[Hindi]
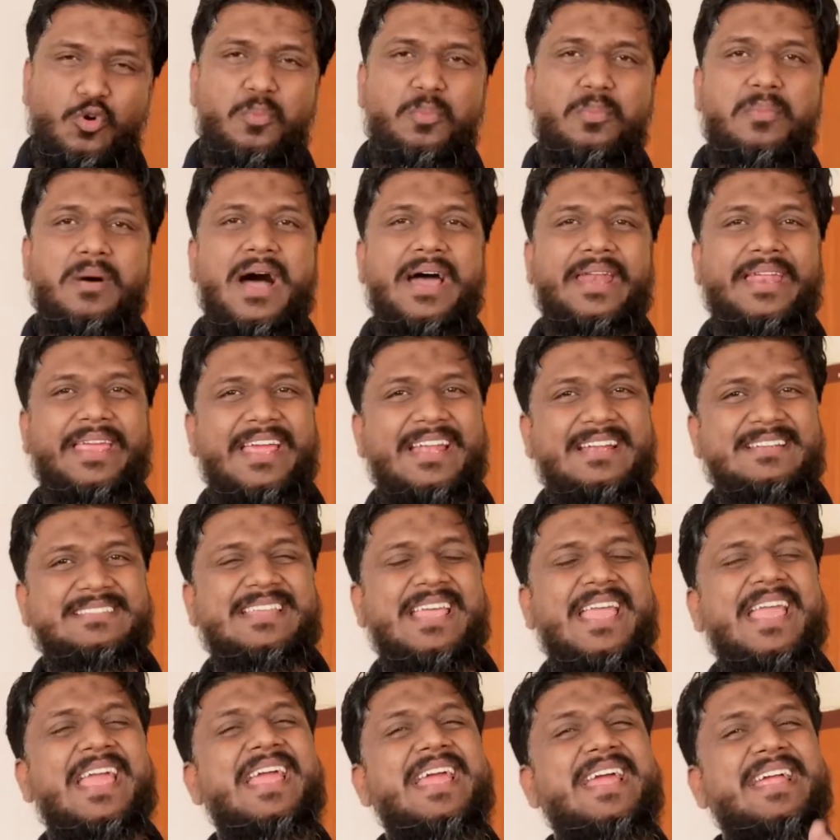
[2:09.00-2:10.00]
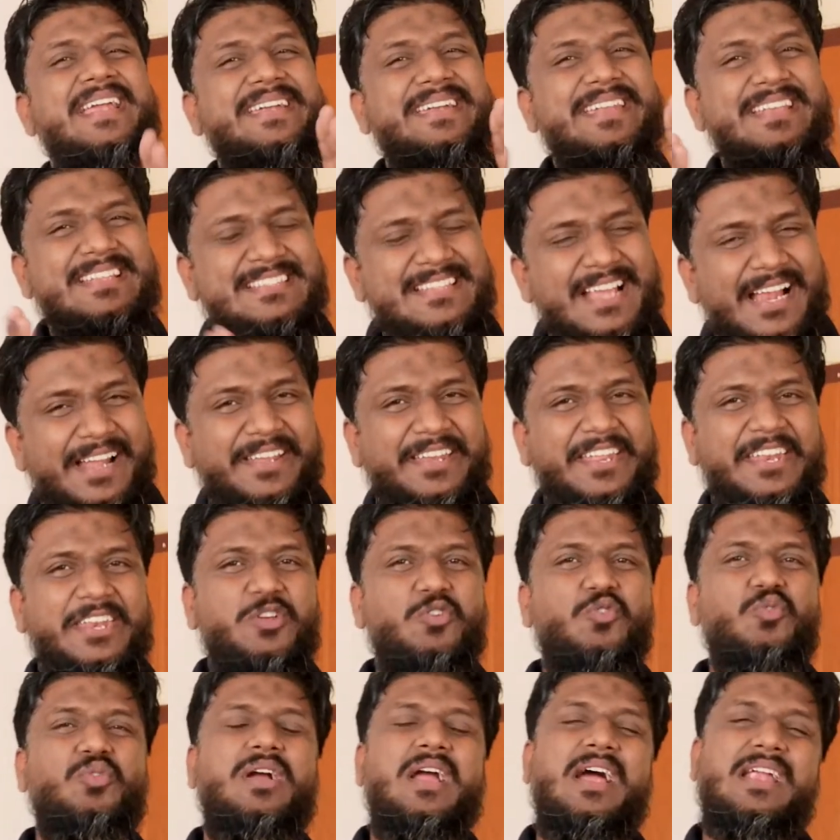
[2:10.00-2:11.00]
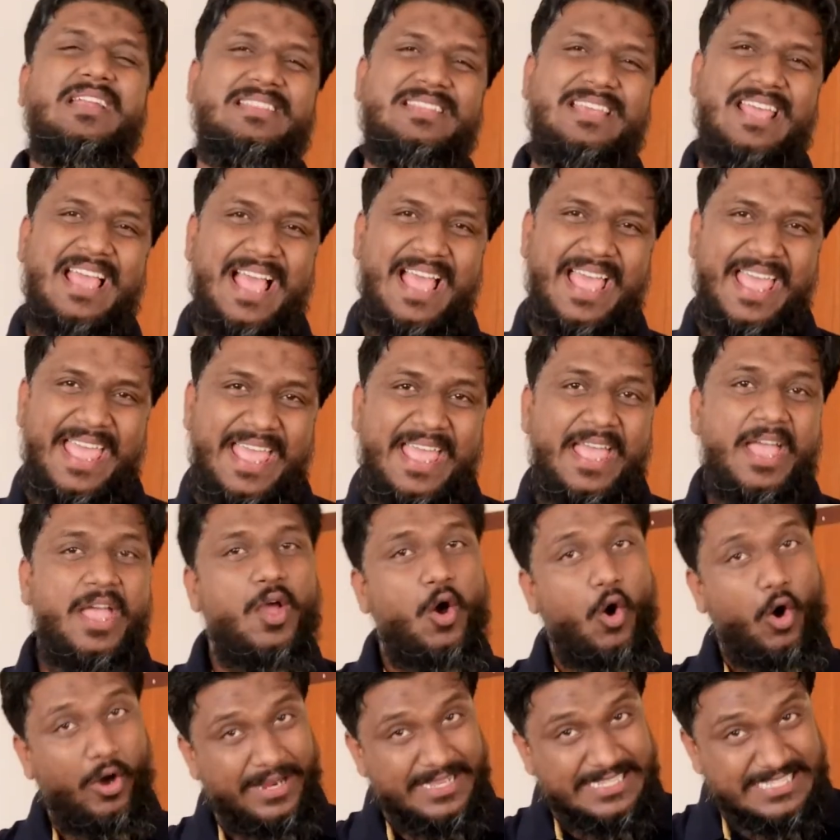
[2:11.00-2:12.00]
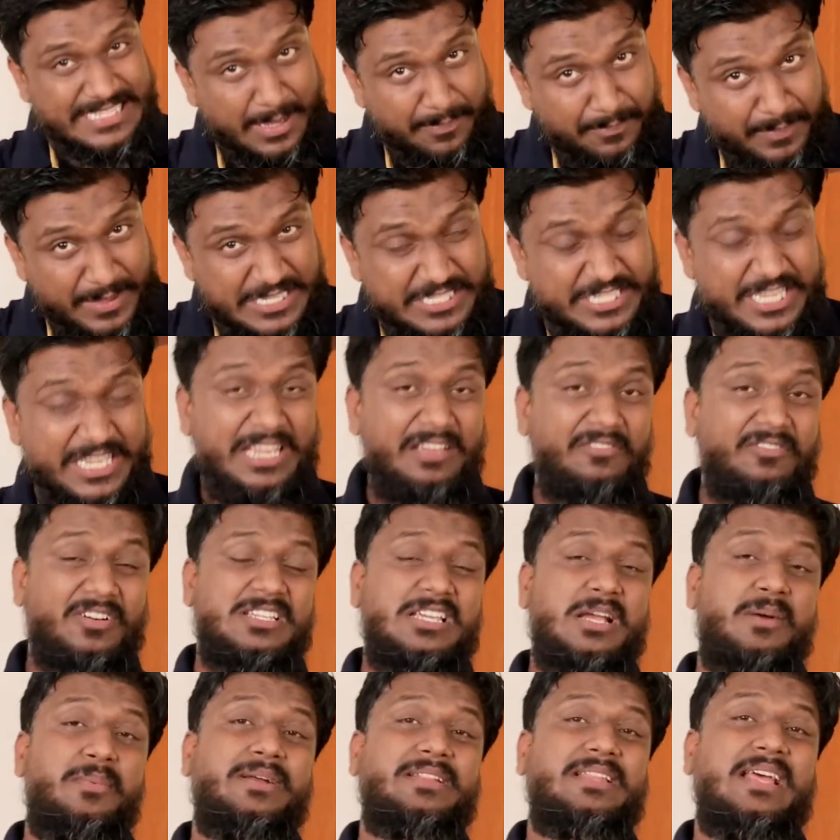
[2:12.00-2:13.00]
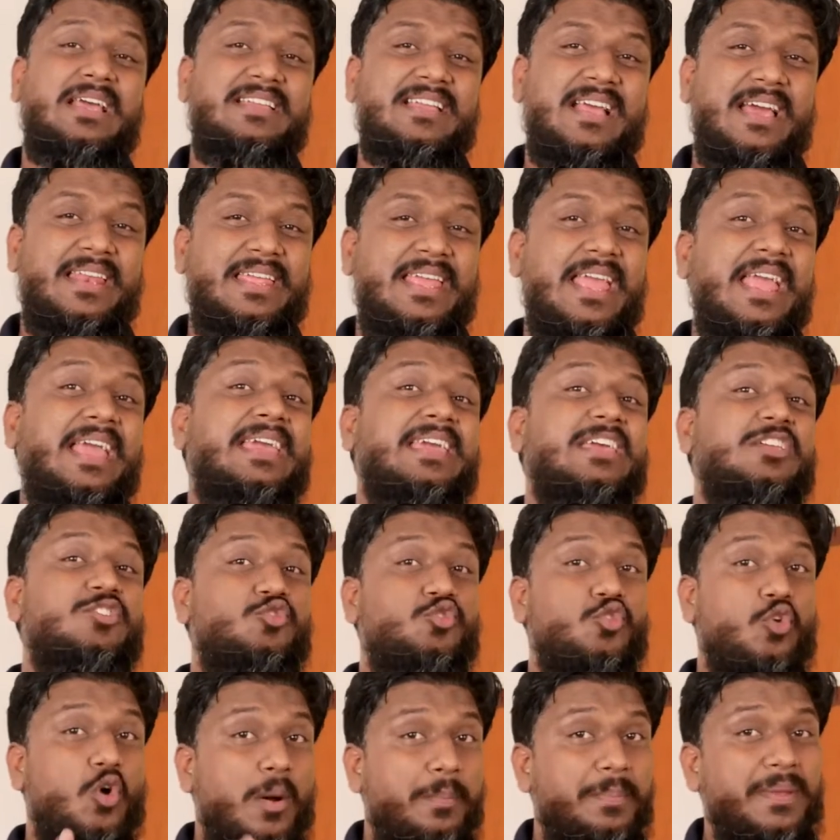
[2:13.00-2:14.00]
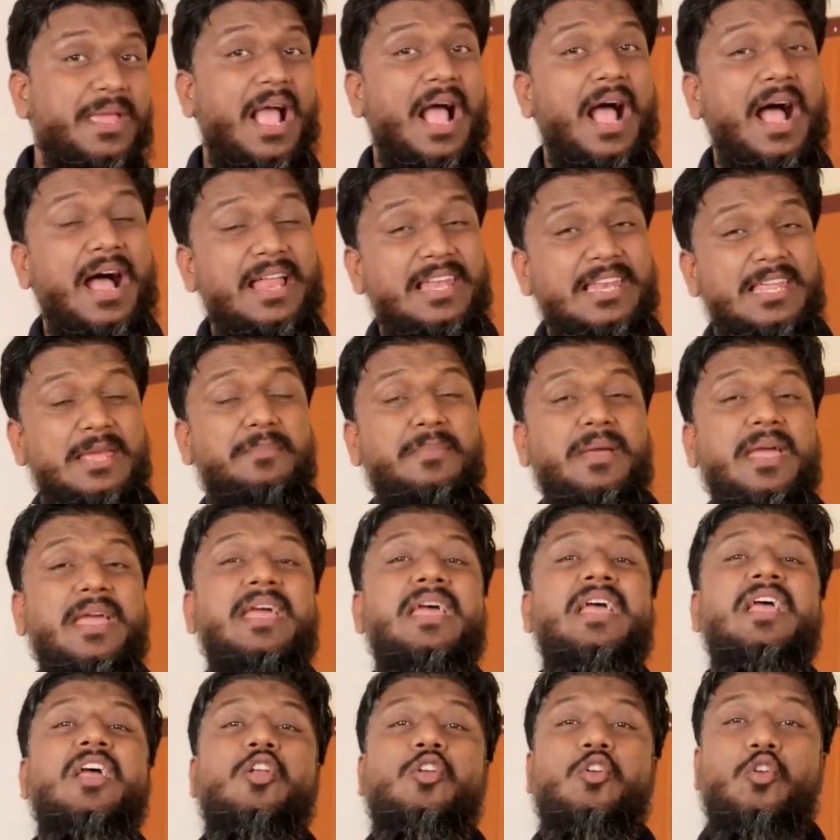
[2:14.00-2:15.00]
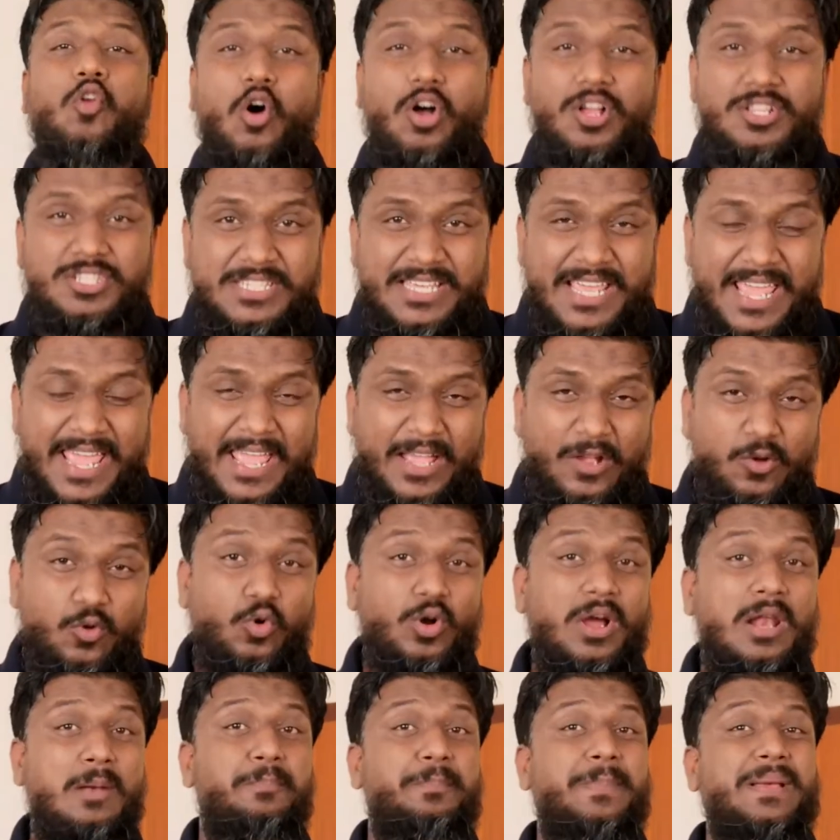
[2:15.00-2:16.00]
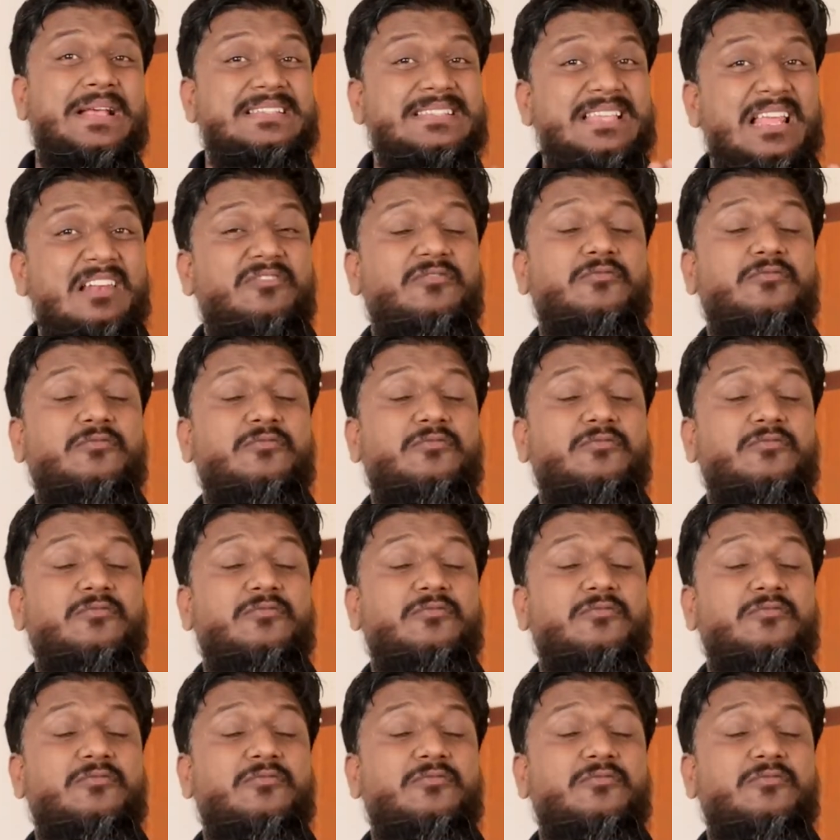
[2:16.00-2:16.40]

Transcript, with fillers: को मार्केट से डिसकंटिन्यू कर दिया है और इसके पीछे की वजह बताई जा रही है कि जो अभी हाल ही में लॉन्च किए हैं गूगल पिक्सल